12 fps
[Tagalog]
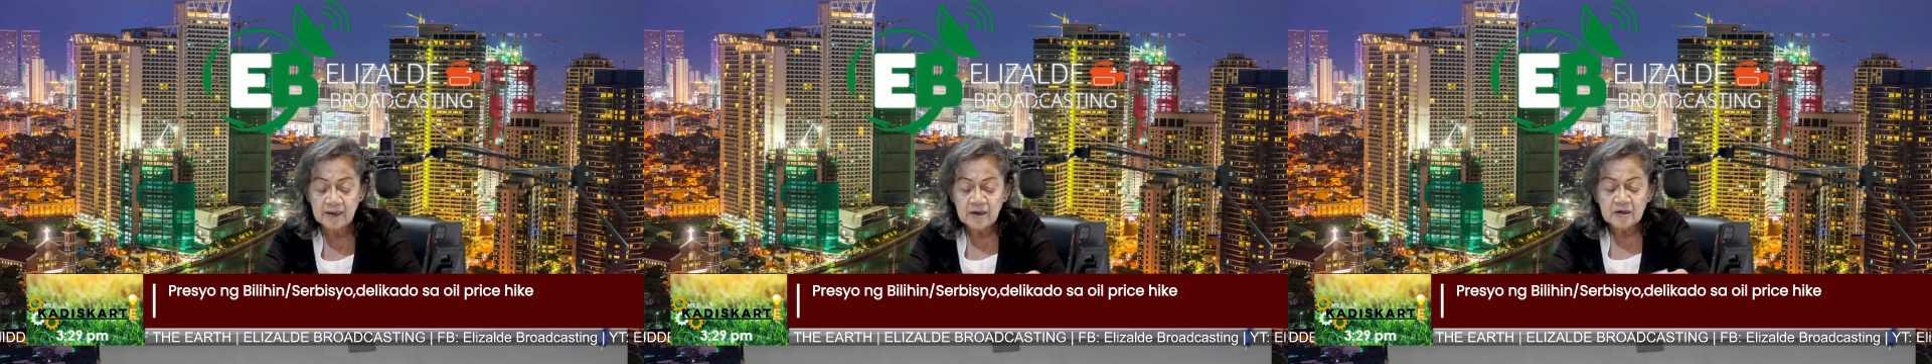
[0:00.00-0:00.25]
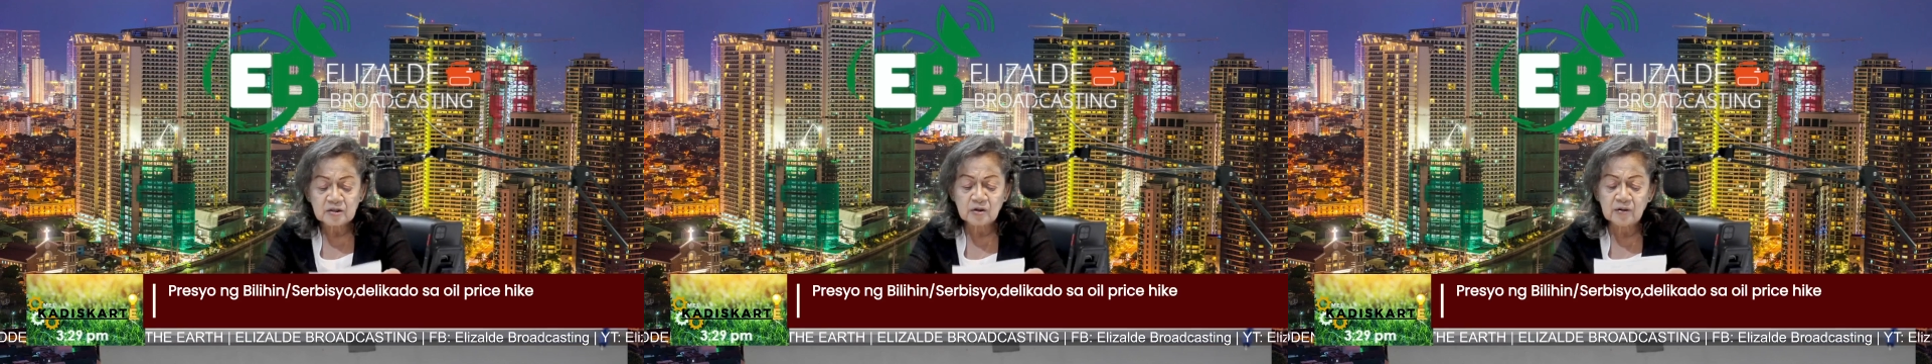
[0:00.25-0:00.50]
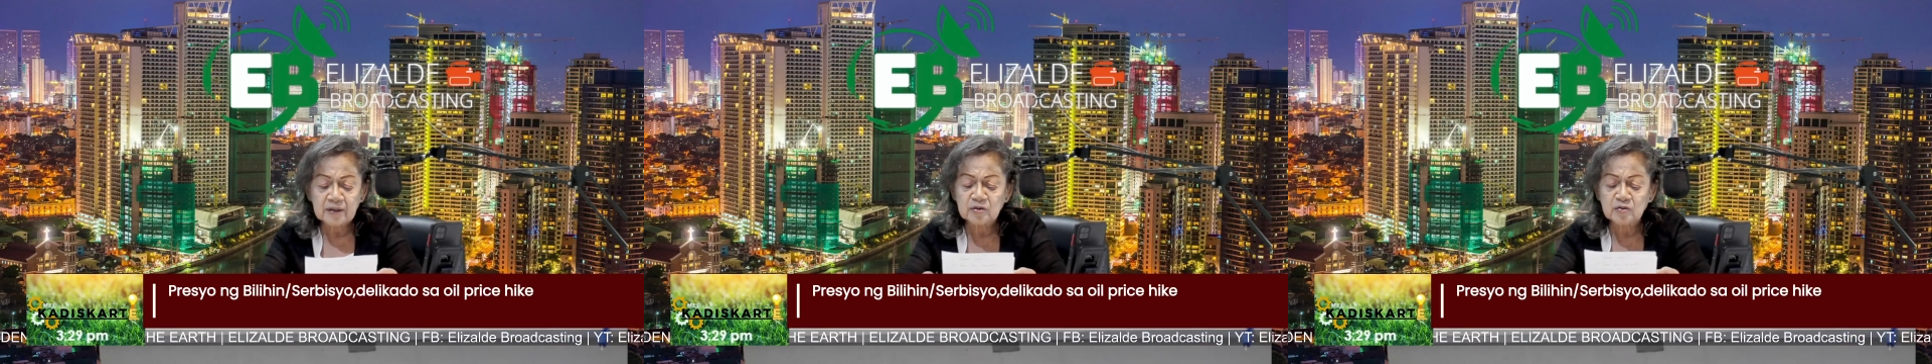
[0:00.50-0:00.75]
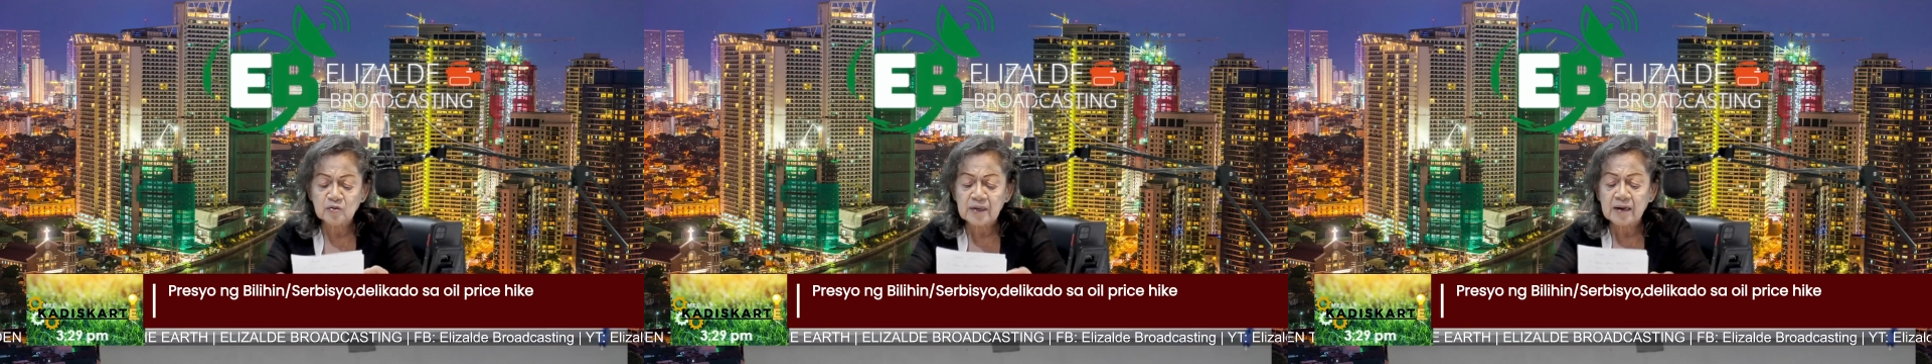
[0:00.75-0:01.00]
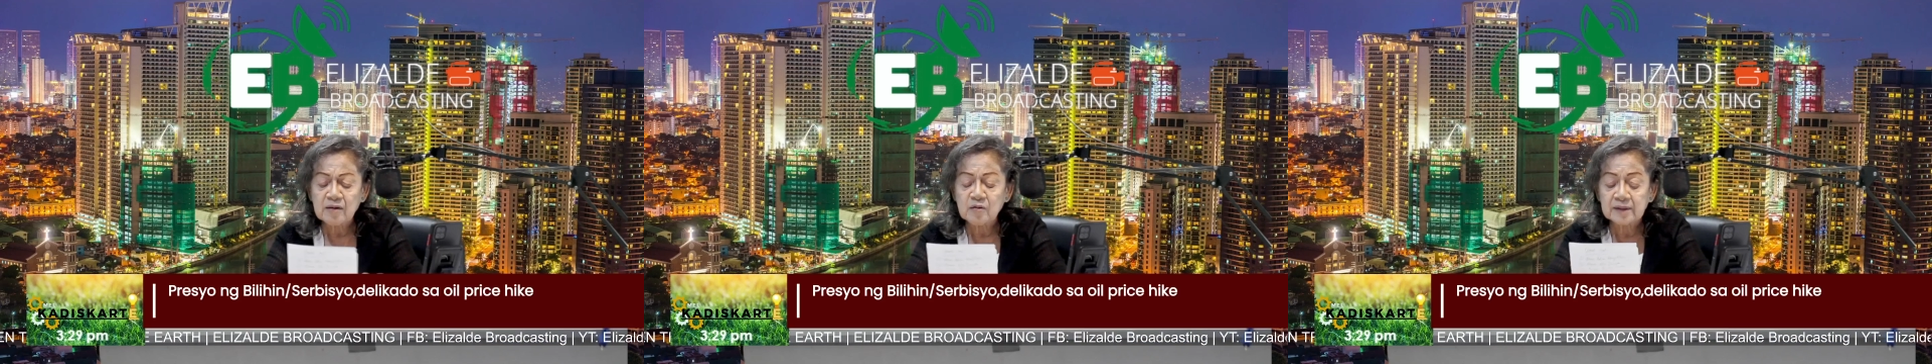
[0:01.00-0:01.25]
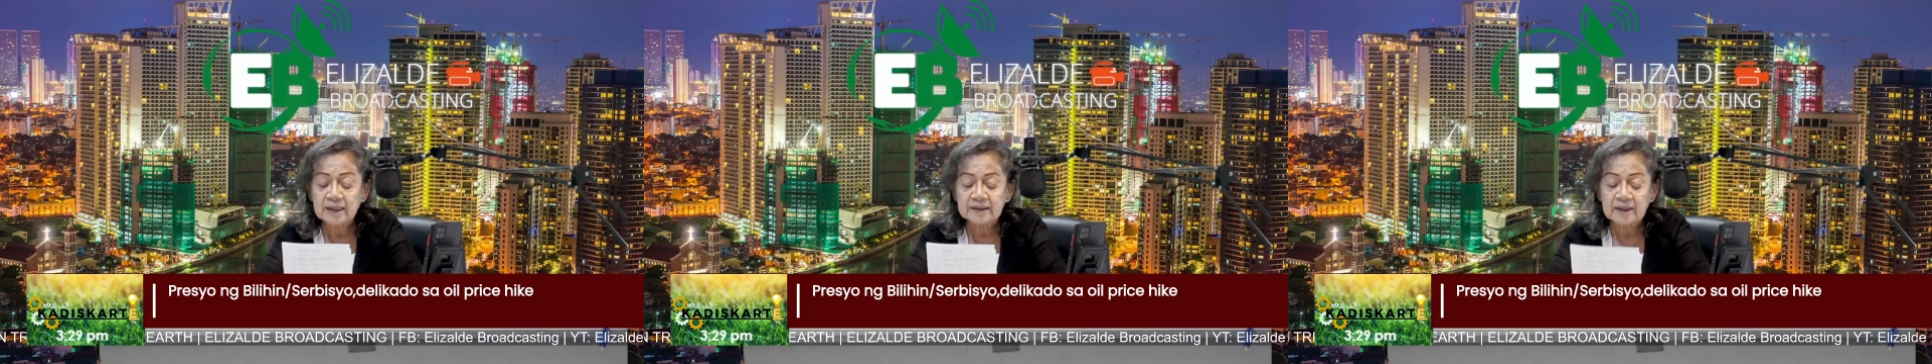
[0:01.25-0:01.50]
Sa So
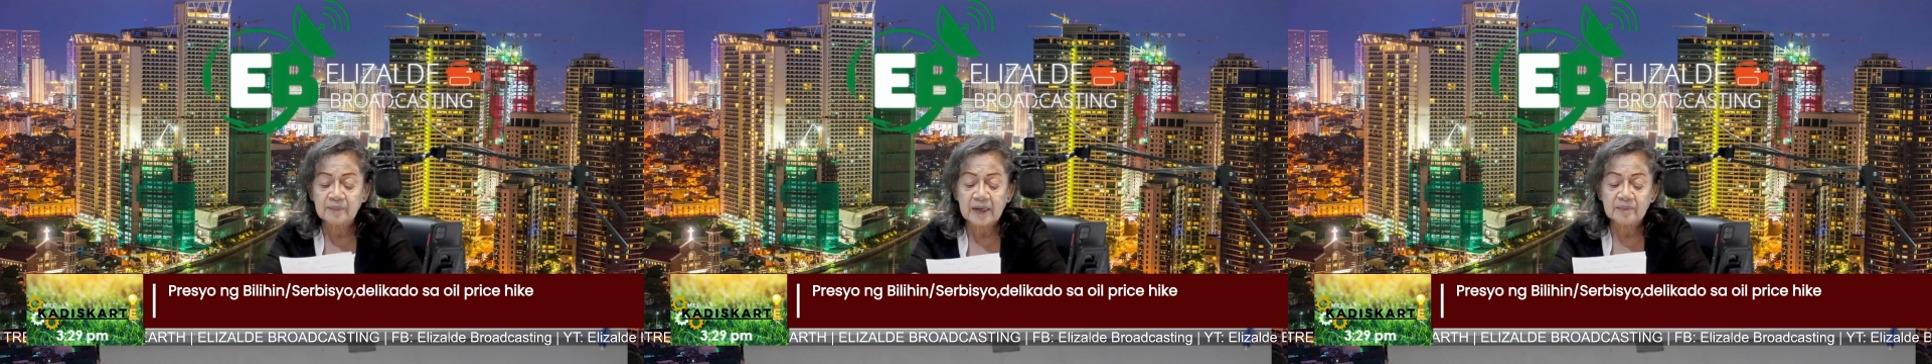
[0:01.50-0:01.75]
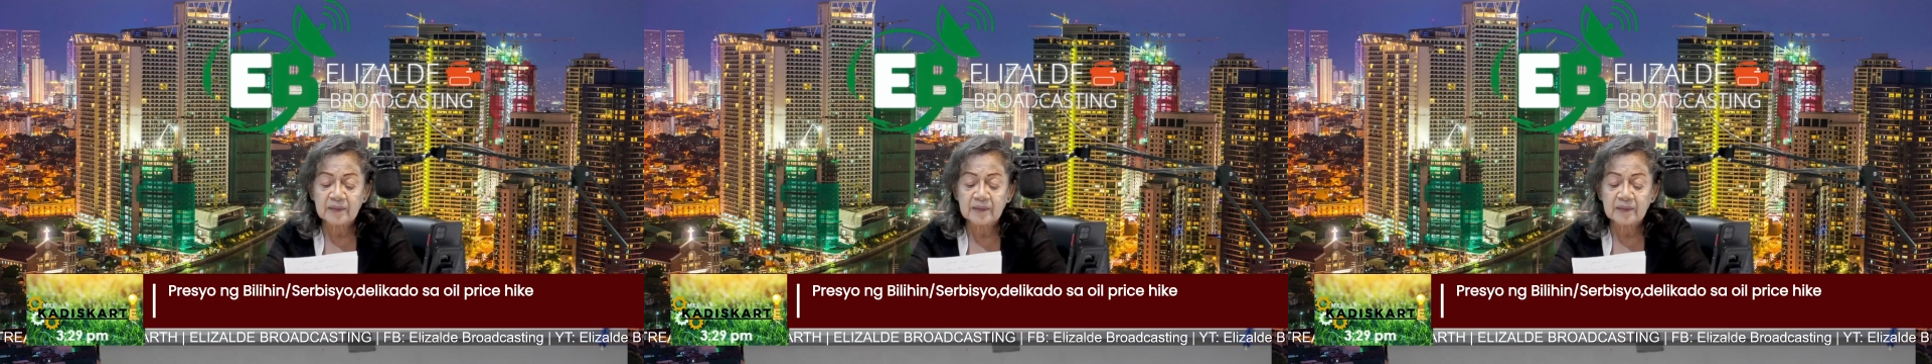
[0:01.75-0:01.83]
itinulak po ng